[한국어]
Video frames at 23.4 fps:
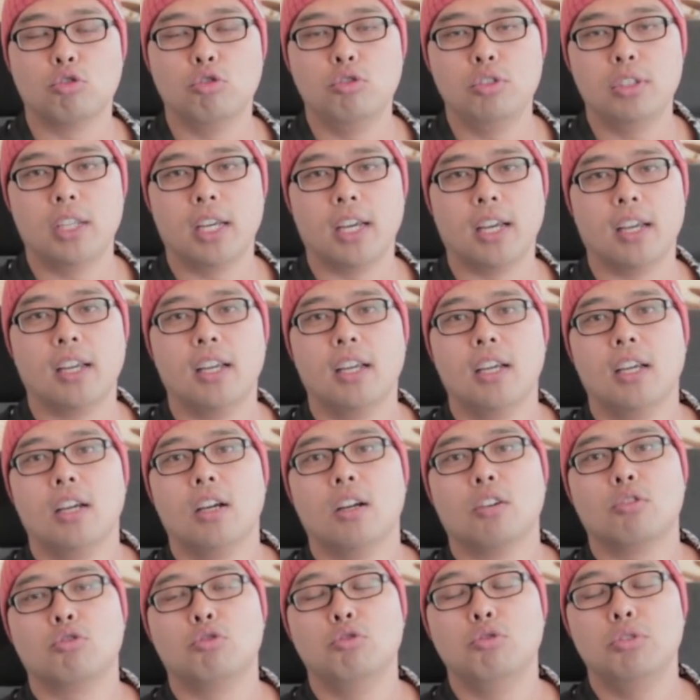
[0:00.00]
군대
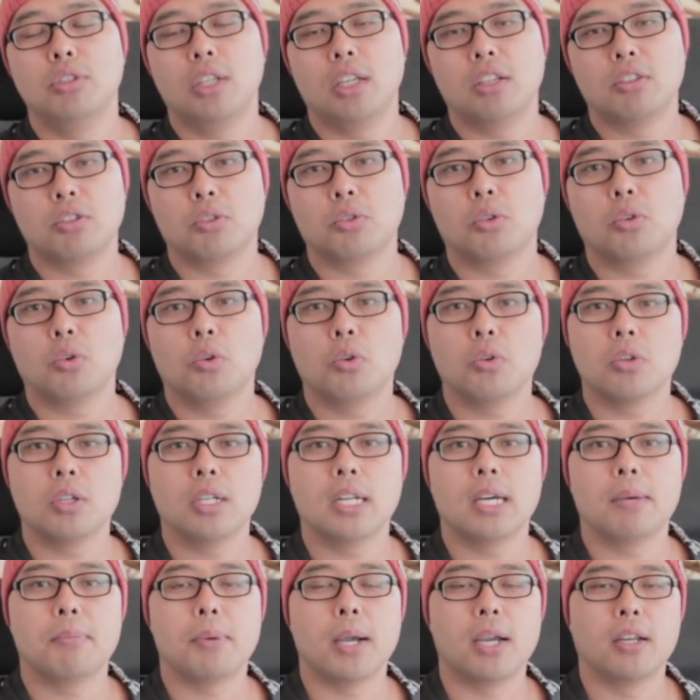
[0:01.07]
군대에서도
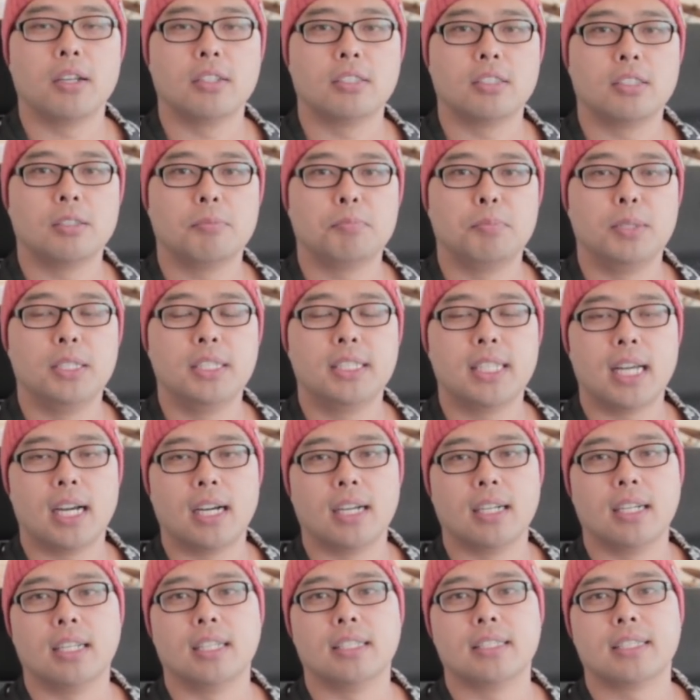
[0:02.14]
코로나 바이러스
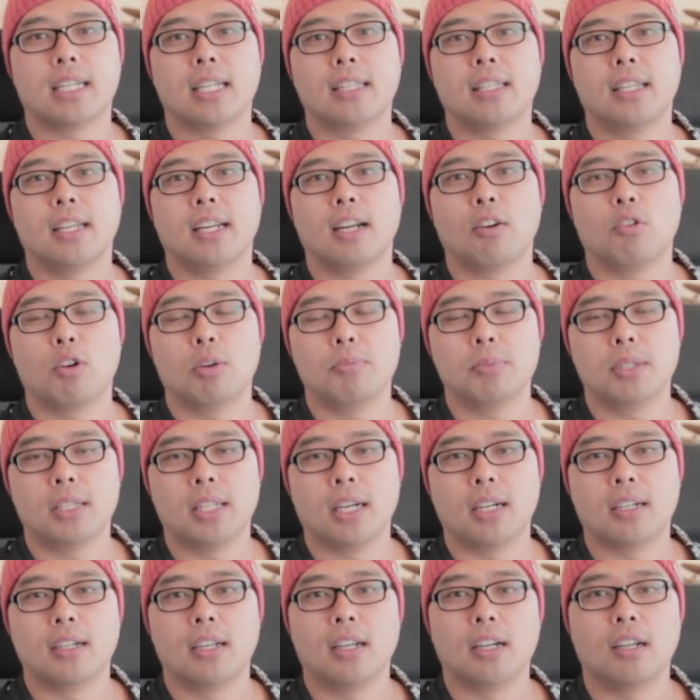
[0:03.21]
비상 사태라고
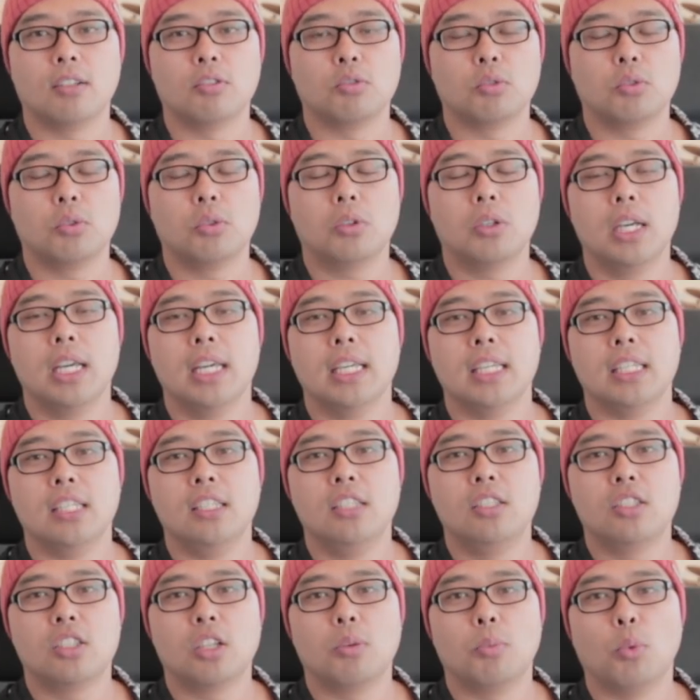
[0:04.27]
합니다. 그래가지고
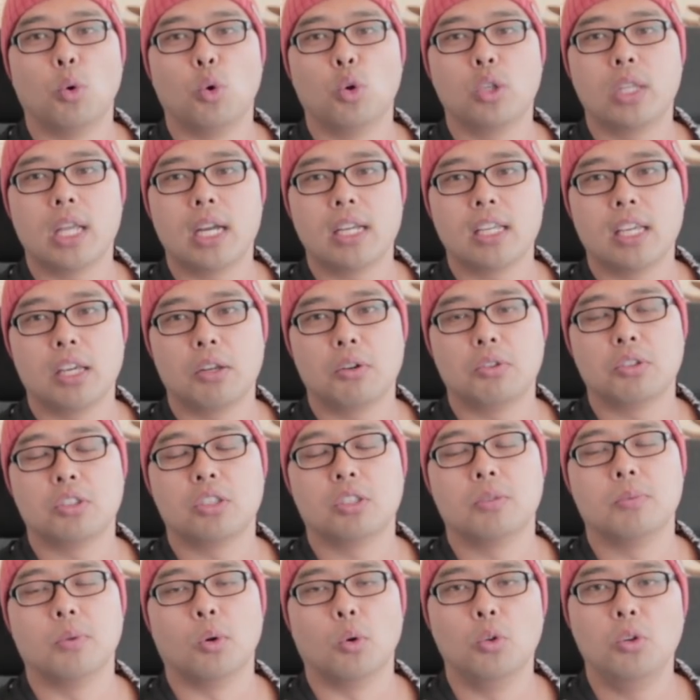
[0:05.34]
이 점 오 단계로
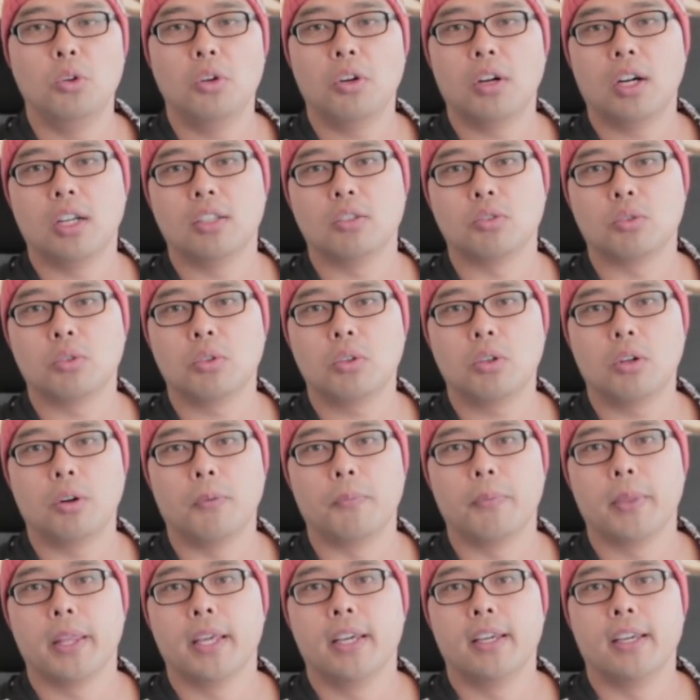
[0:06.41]
지금
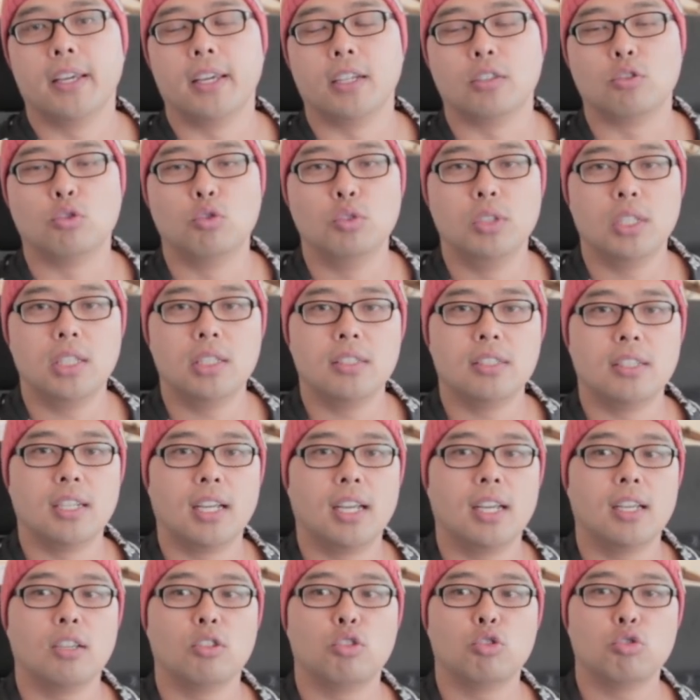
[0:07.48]
올려가지고
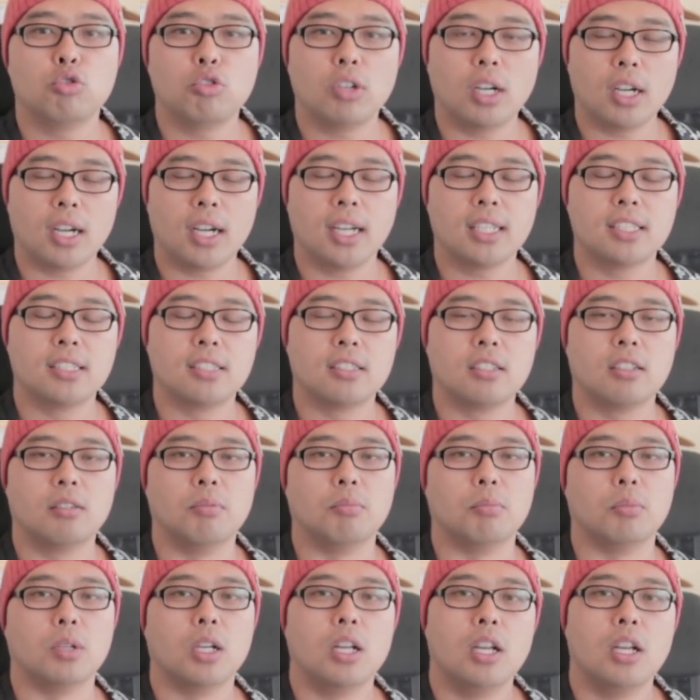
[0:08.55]
군인들의 휴가가 지금